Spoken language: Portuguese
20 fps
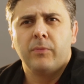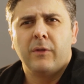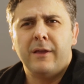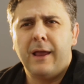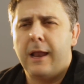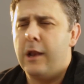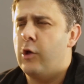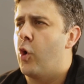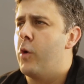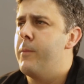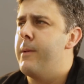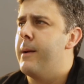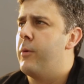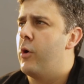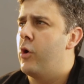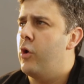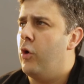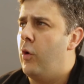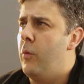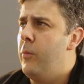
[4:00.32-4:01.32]
E ele
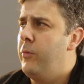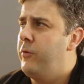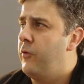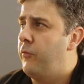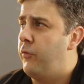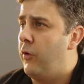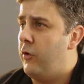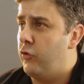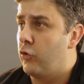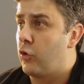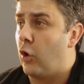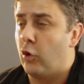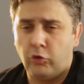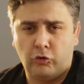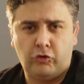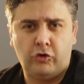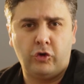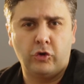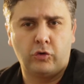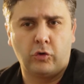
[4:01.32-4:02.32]
comemorou como se fosse o gol do
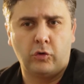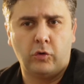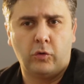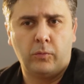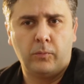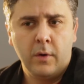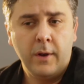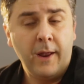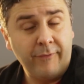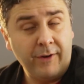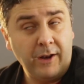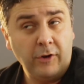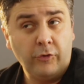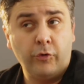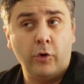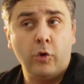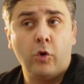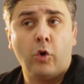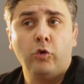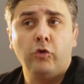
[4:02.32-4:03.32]
título. Na verdade,
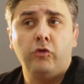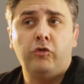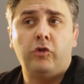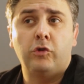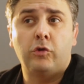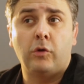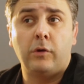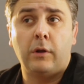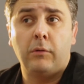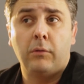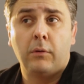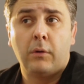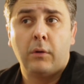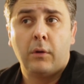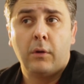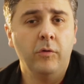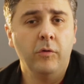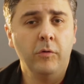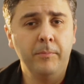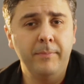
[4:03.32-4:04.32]
foi o gol do título, né?
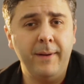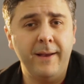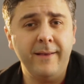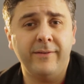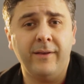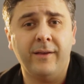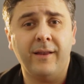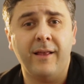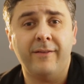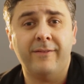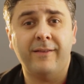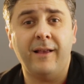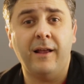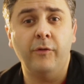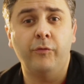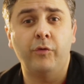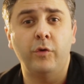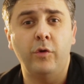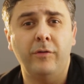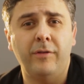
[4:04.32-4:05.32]
O mais
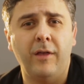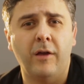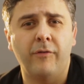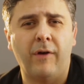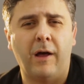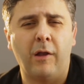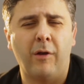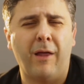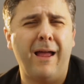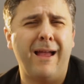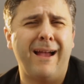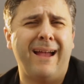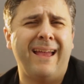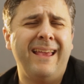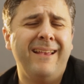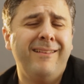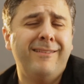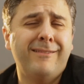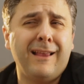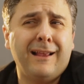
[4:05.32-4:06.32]
engraçado foi no intervalo. A
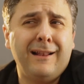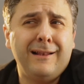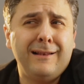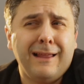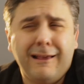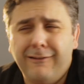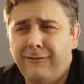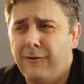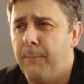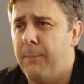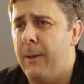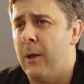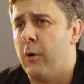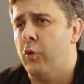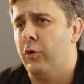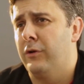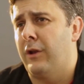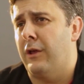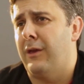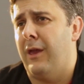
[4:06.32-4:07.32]
excelente
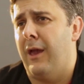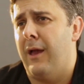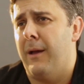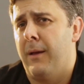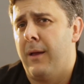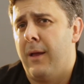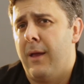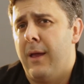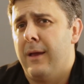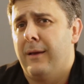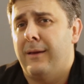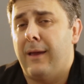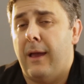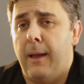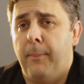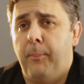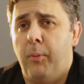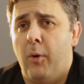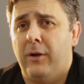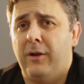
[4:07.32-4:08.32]
pergunta que a, que a
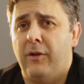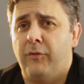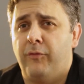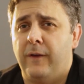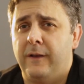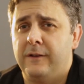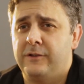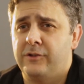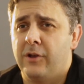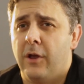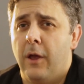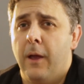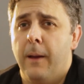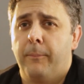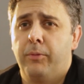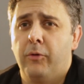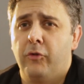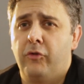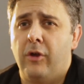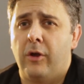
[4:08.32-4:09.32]
repórter fez
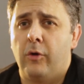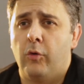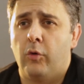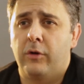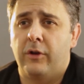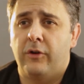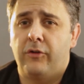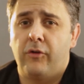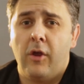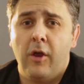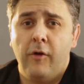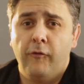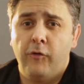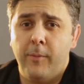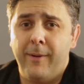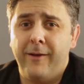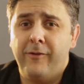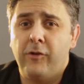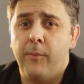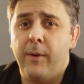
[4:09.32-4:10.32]
pro Jean Lucas. Foi
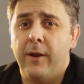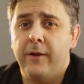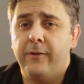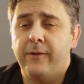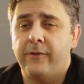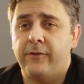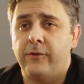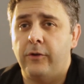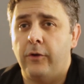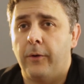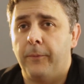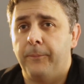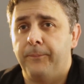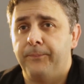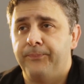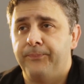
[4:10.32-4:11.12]
mais ou menos assim, ó.